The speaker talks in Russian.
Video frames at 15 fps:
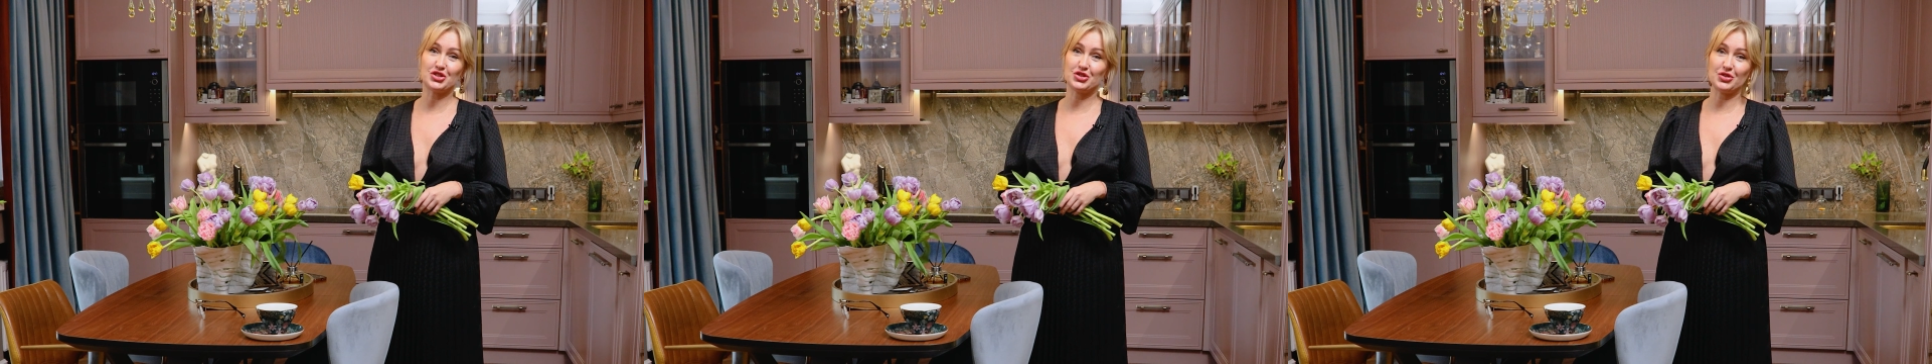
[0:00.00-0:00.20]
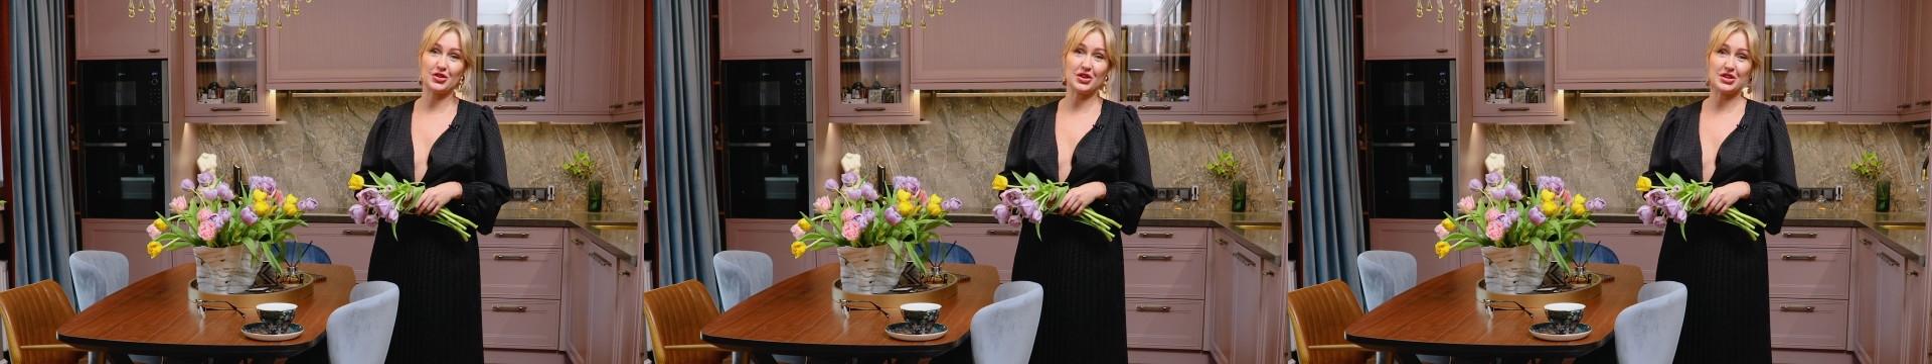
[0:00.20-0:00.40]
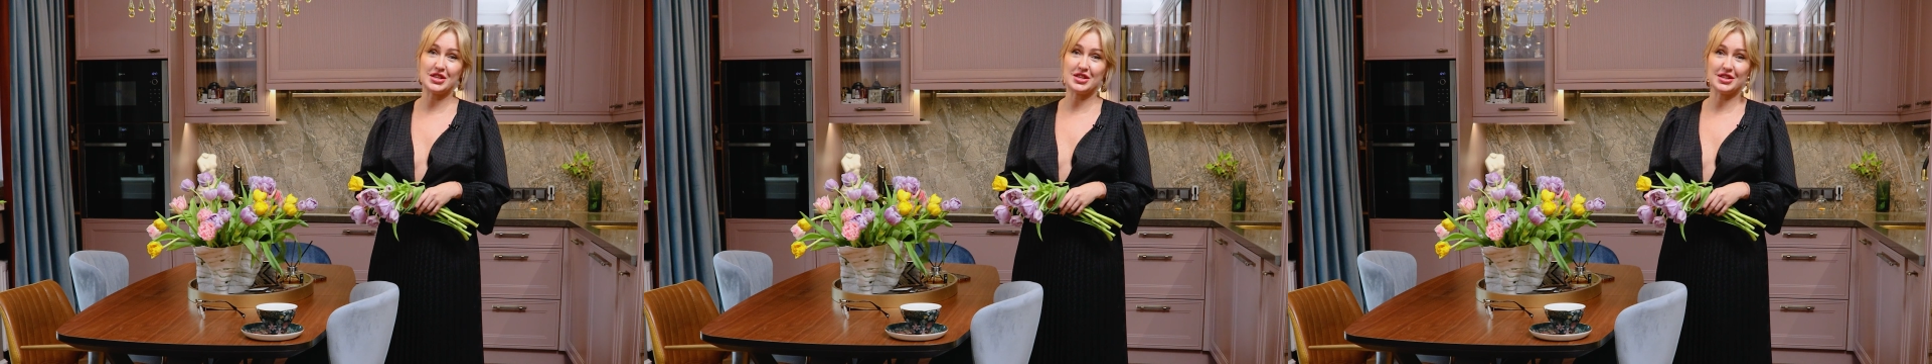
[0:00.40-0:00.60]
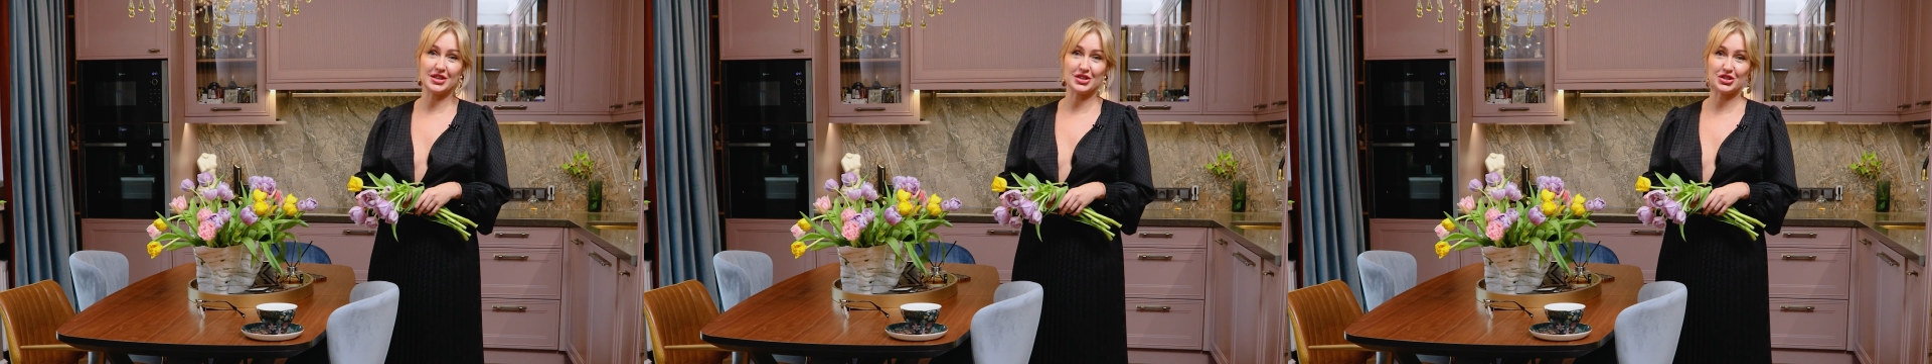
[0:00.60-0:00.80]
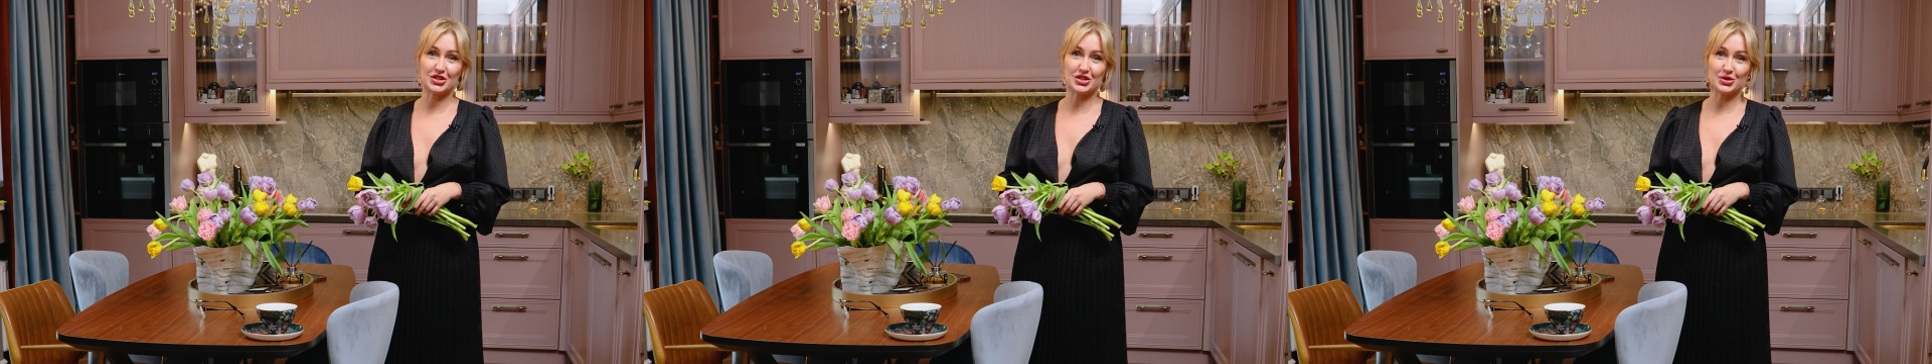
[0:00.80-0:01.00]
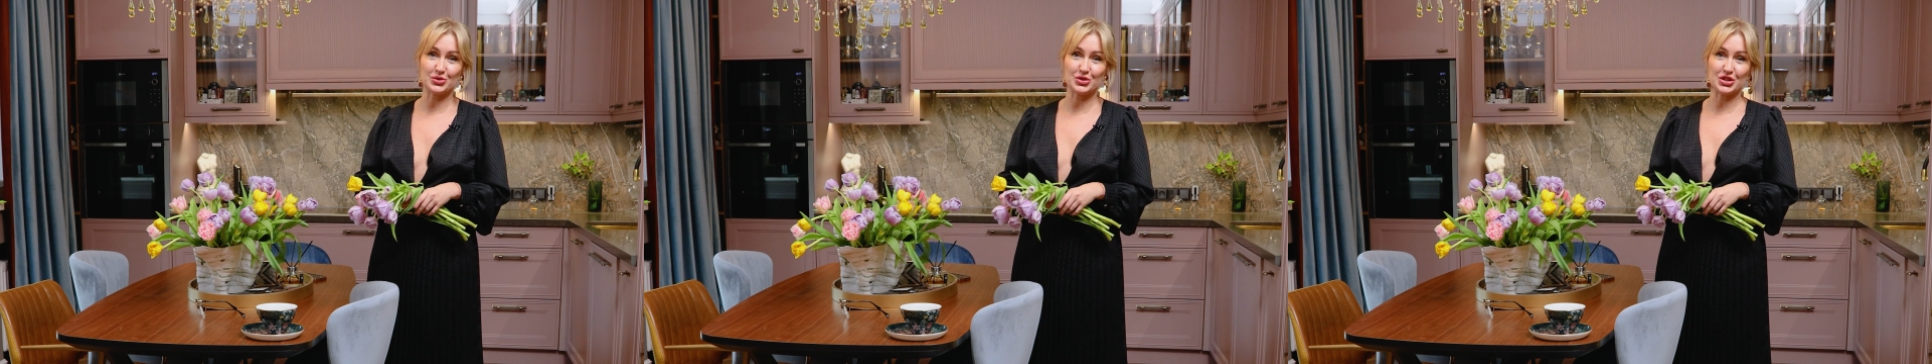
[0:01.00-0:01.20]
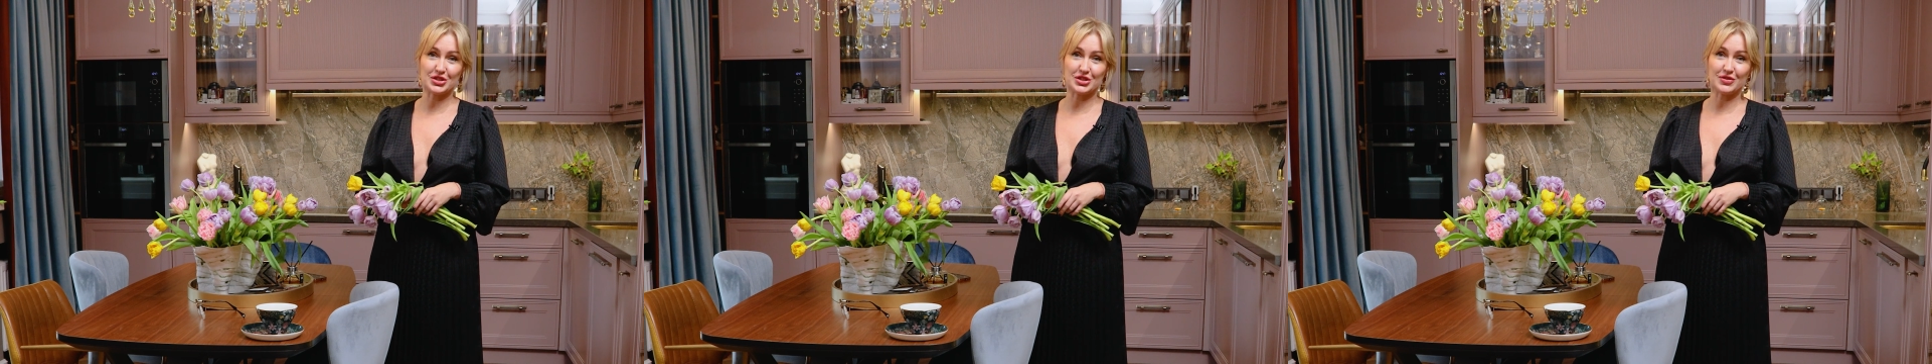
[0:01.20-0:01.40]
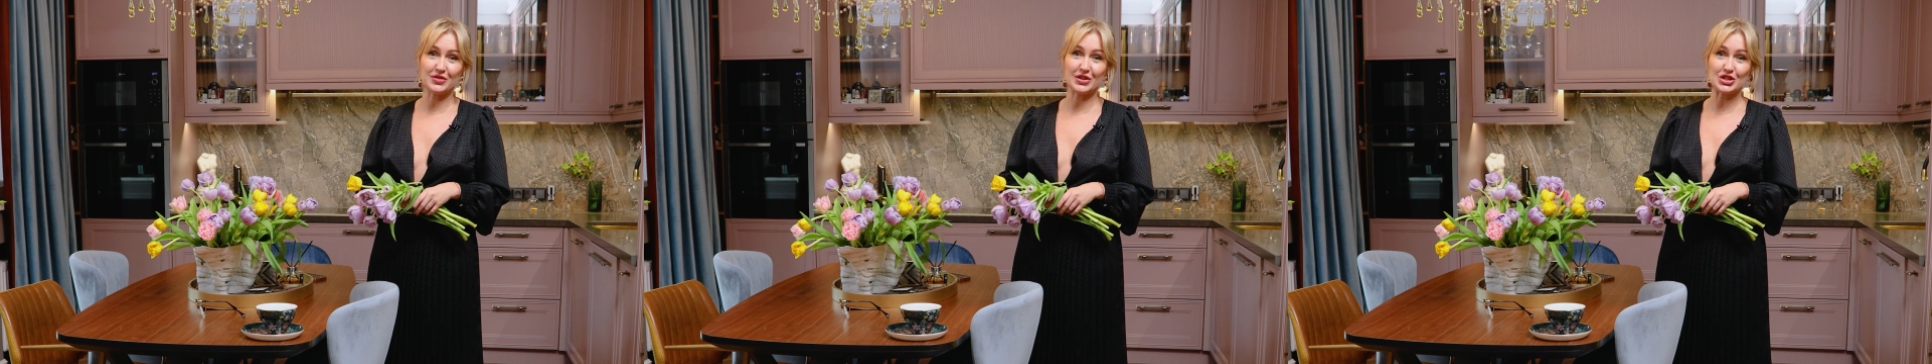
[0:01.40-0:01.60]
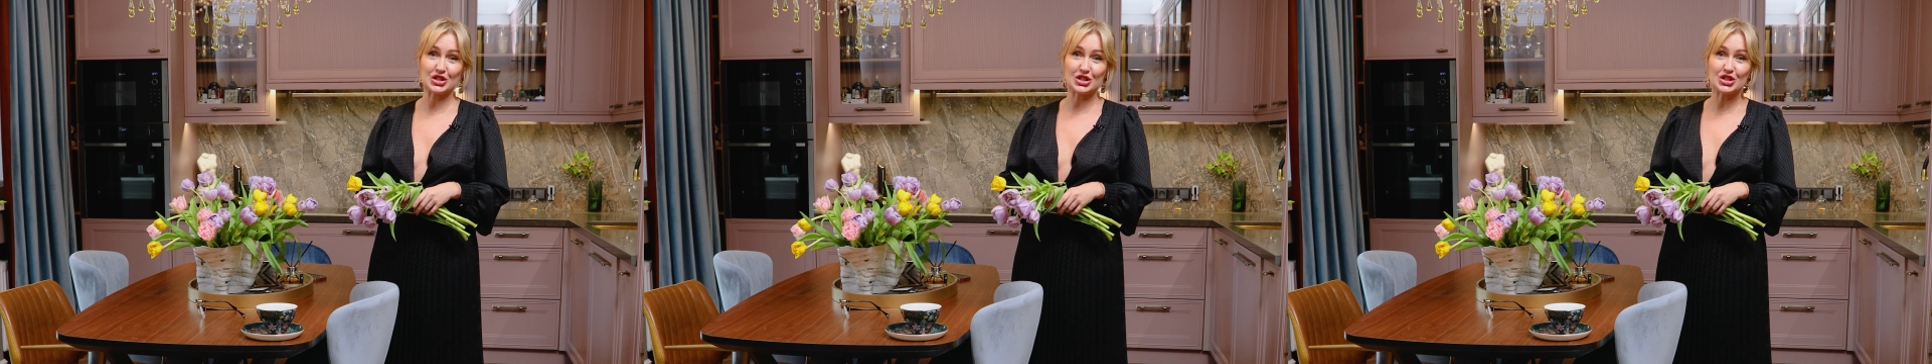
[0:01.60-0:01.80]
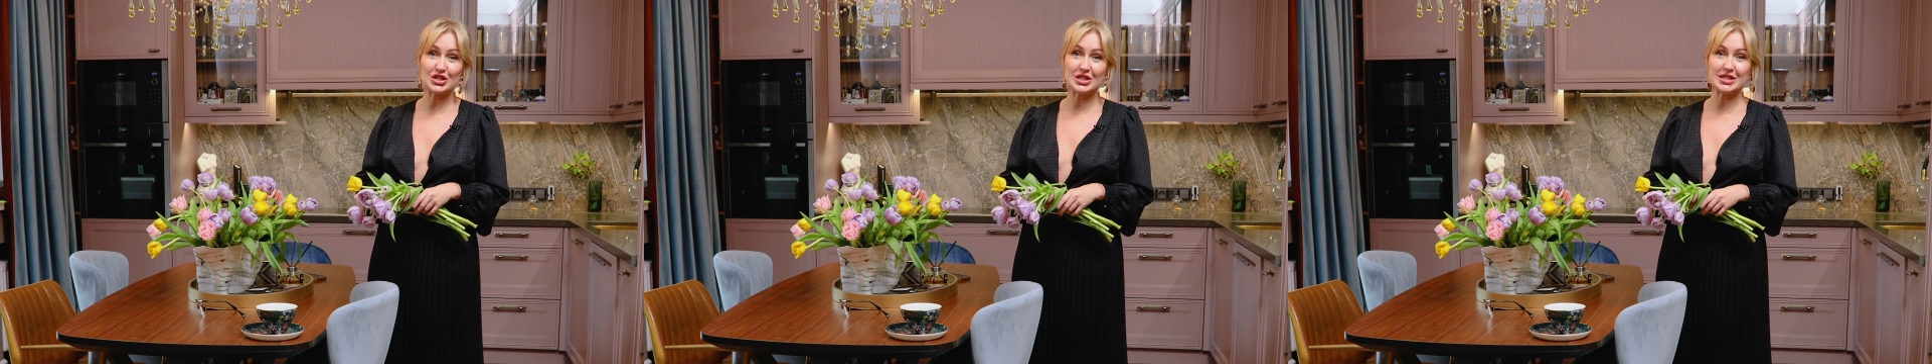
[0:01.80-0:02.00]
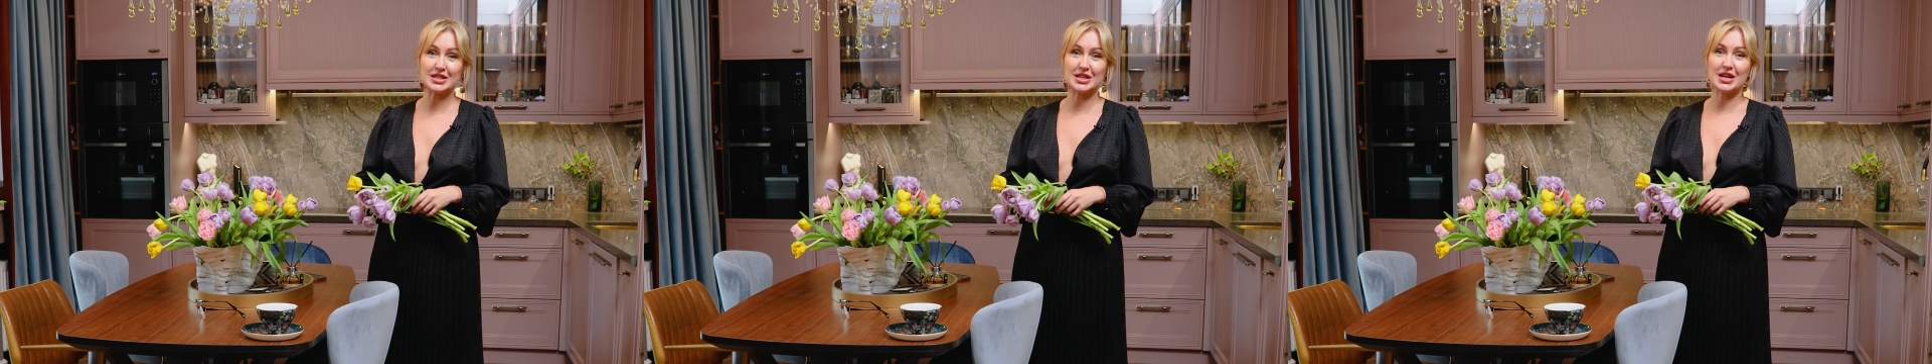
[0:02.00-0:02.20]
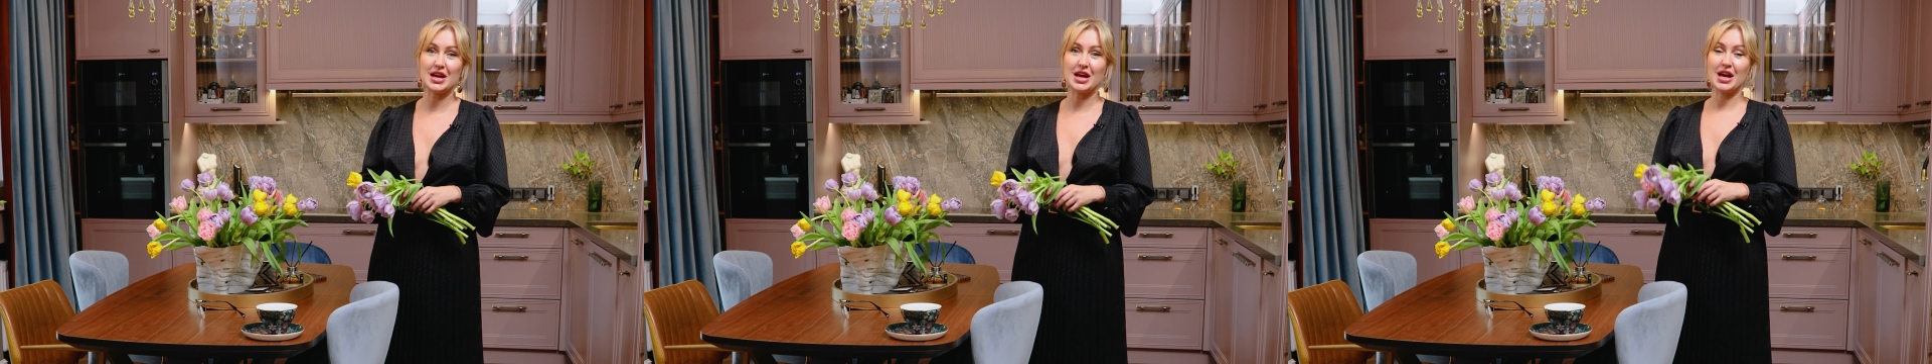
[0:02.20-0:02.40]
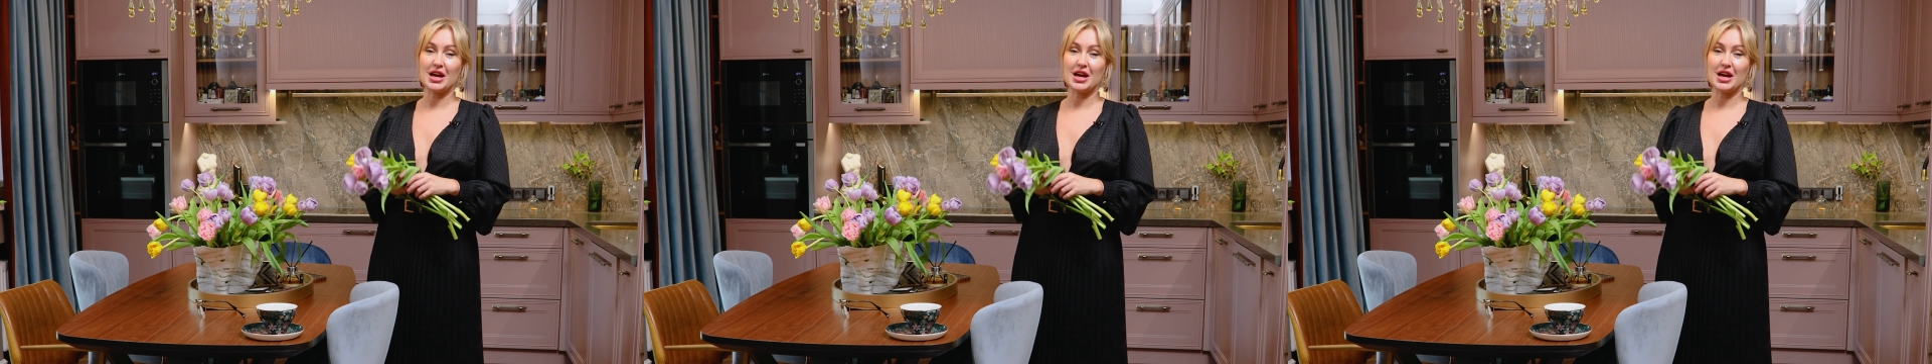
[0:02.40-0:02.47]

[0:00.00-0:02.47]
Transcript: что они не должны случиться в вашей жизни.